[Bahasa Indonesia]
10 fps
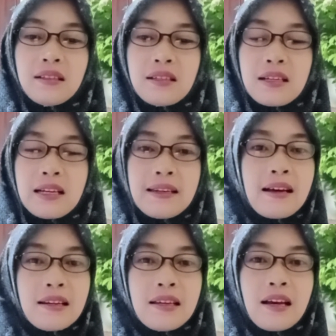
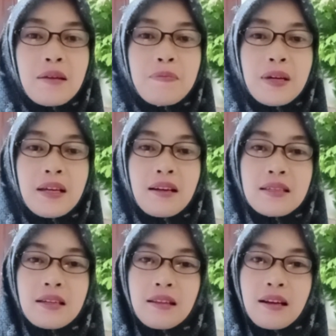dari apa yang telah
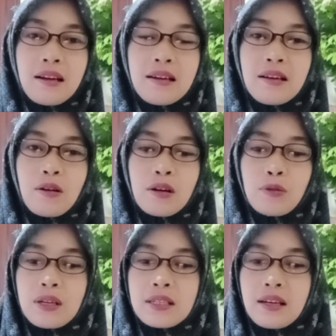saya teladani dari orang
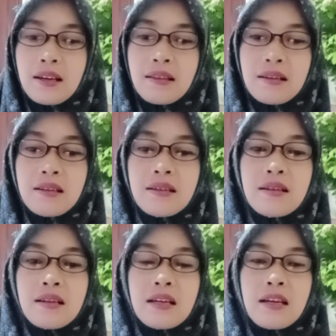tua saya tadi,
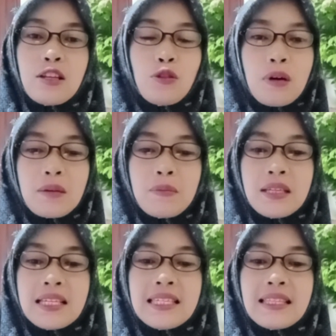itu akan
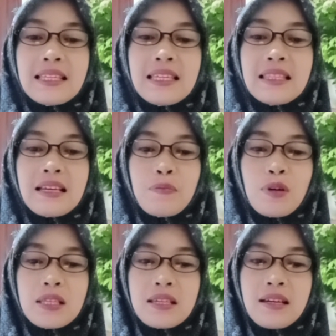menjadi cita-cita buat
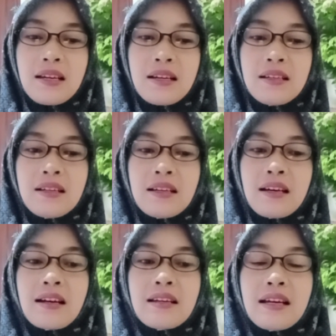saya
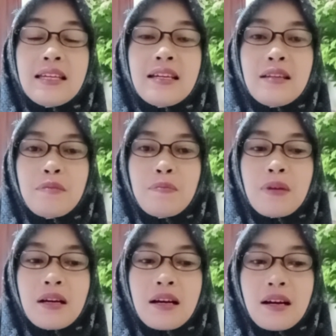karena ingin
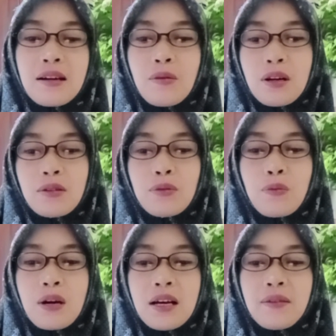membanggakan orang
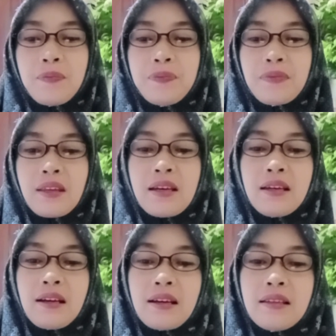tua.
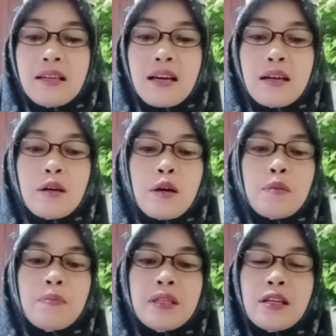Yang ketiga,
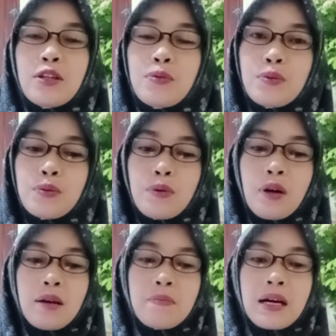menjadi guru
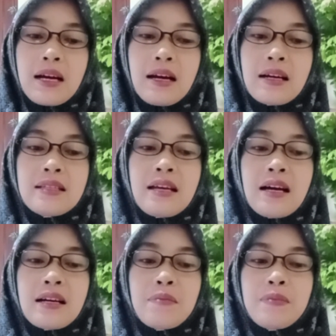maka akan
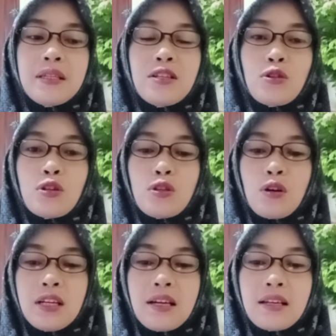dianggap menjadi sosok
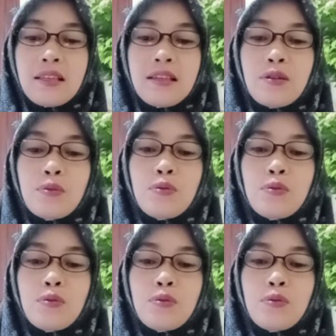yang ditiru,